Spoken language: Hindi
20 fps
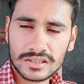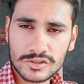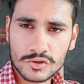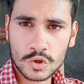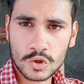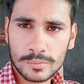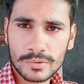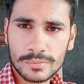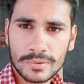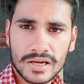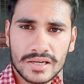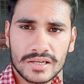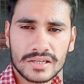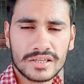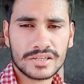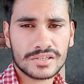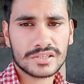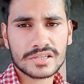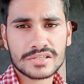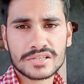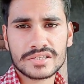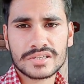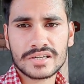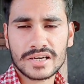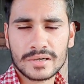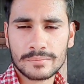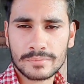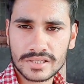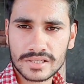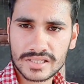जो भी भाई इंटरेस्टेड
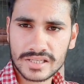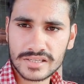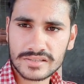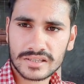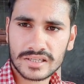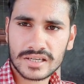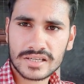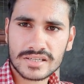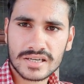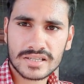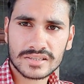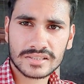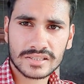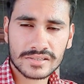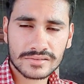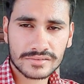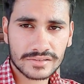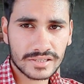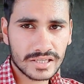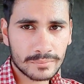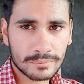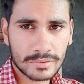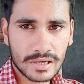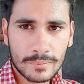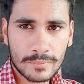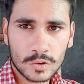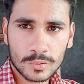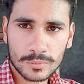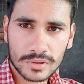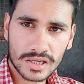हैं परचेज़ करना चाहते हैं स्क्रीन पे
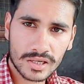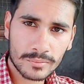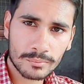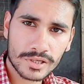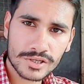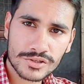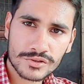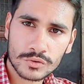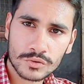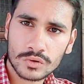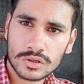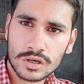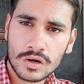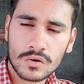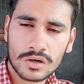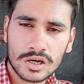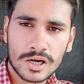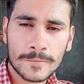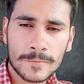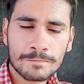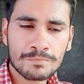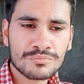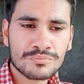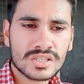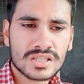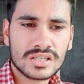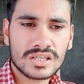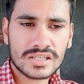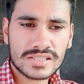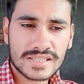आपको मेरा नंबर शो हो रहा
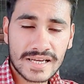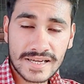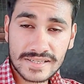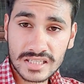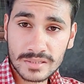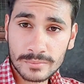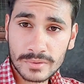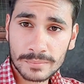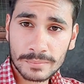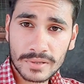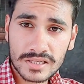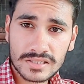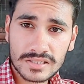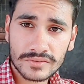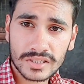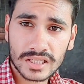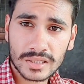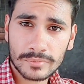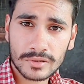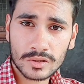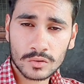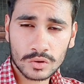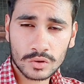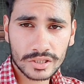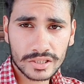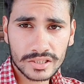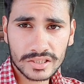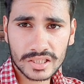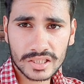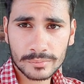होगा जैसे ही मेरे पास अवेलेबल
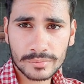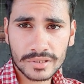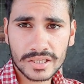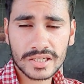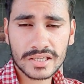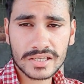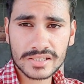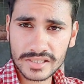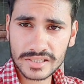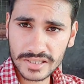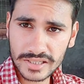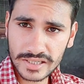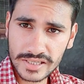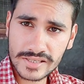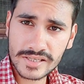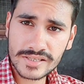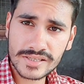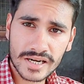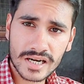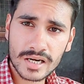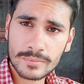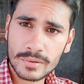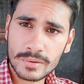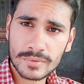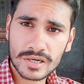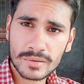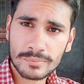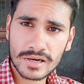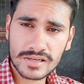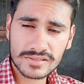होगी इनकी ब्रीड इधर ही इसी चैनल पे
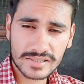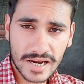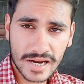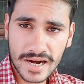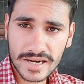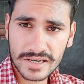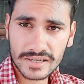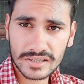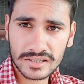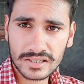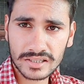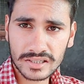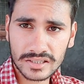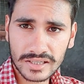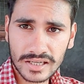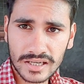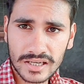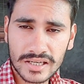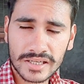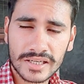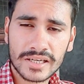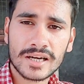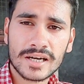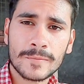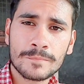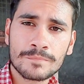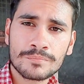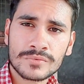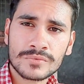मेरे पास ऐड इनका लगेगा